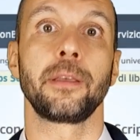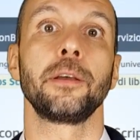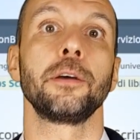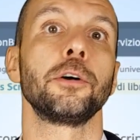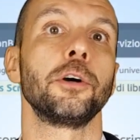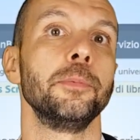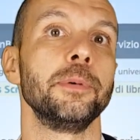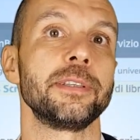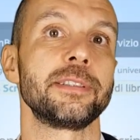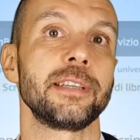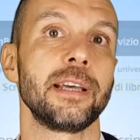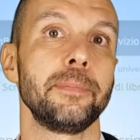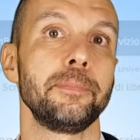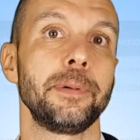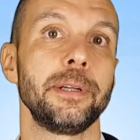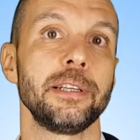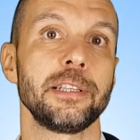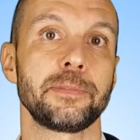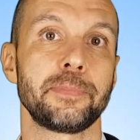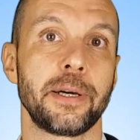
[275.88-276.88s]
Come
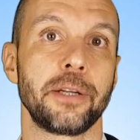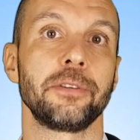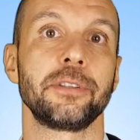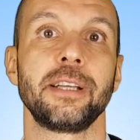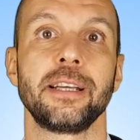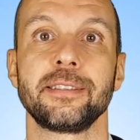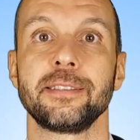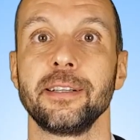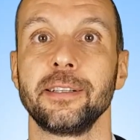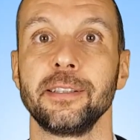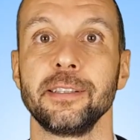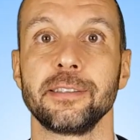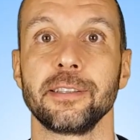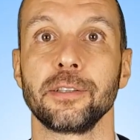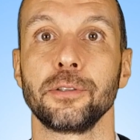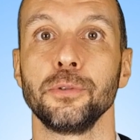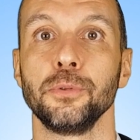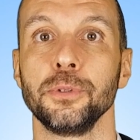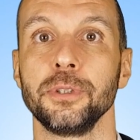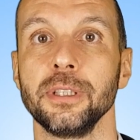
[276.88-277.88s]
sempre spero di esserti
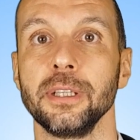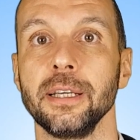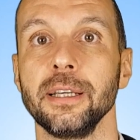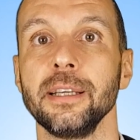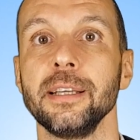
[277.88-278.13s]
stato utile,